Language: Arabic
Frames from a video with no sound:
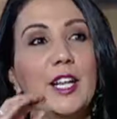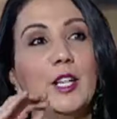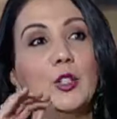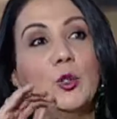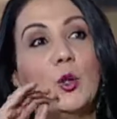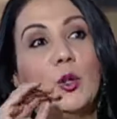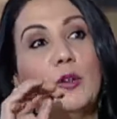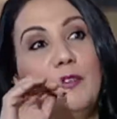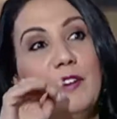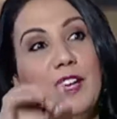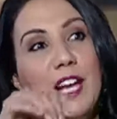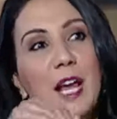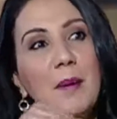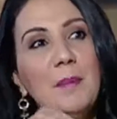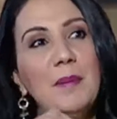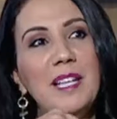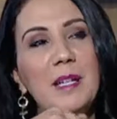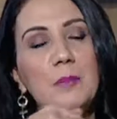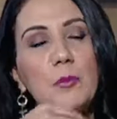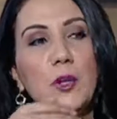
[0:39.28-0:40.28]
كيدخل في
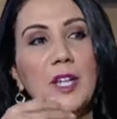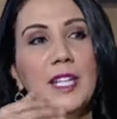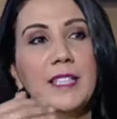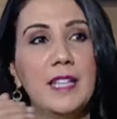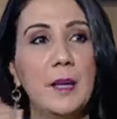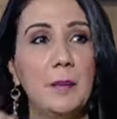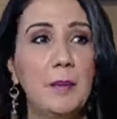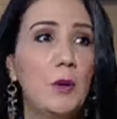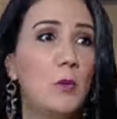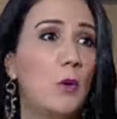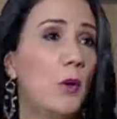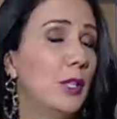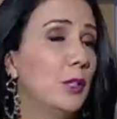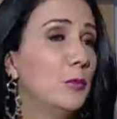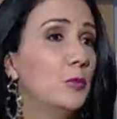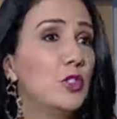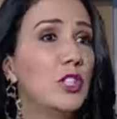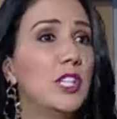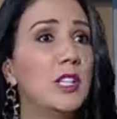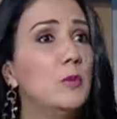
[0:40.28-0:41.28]
اللحم اللي محيطه به هو واحد
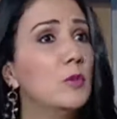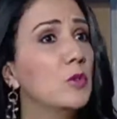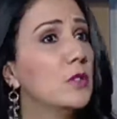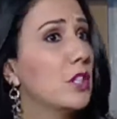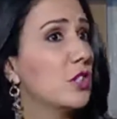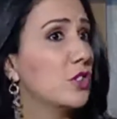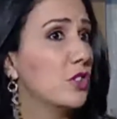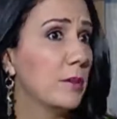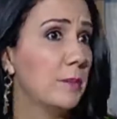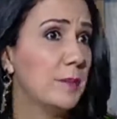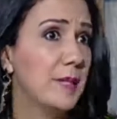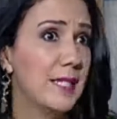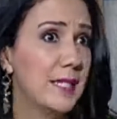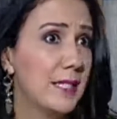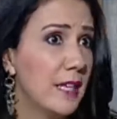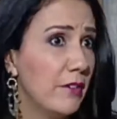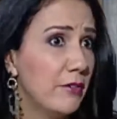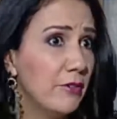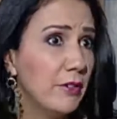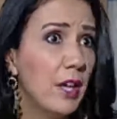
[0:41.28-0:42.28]
المشكل منتشر
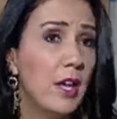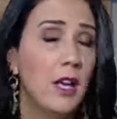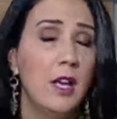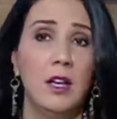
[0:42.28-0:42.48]
بزاف